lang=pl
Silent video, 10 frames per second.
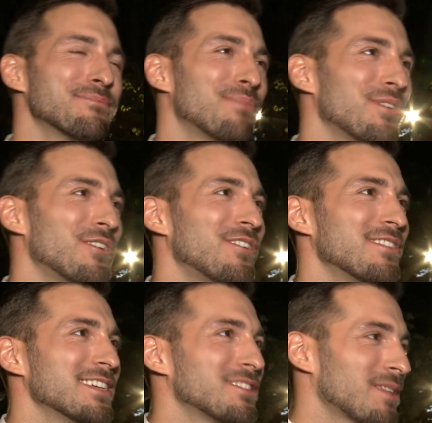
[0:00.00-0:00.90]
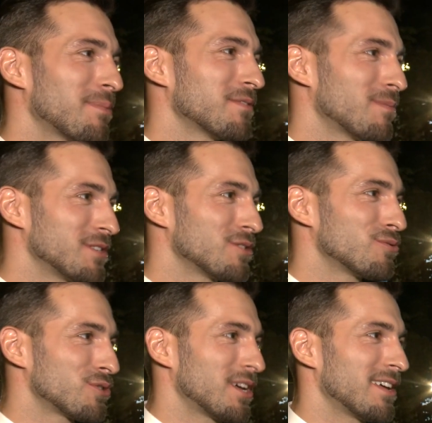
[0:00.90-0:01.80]
bo to na pewno będzie
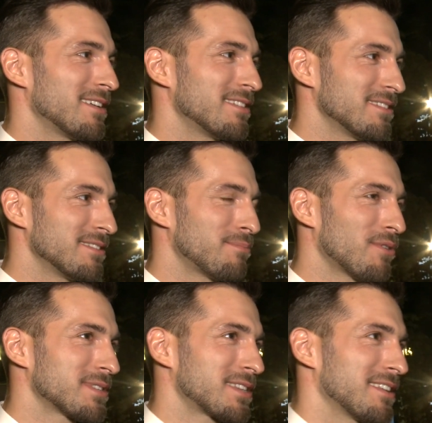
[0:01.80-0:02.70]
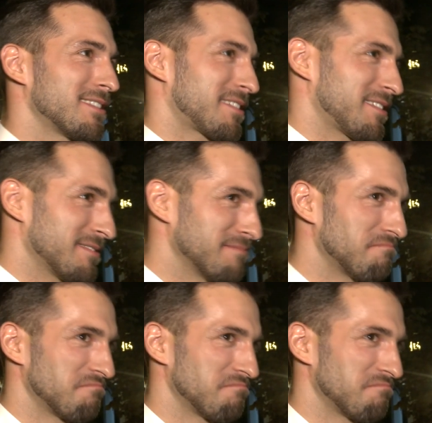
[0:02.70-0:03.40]
duże polskie takie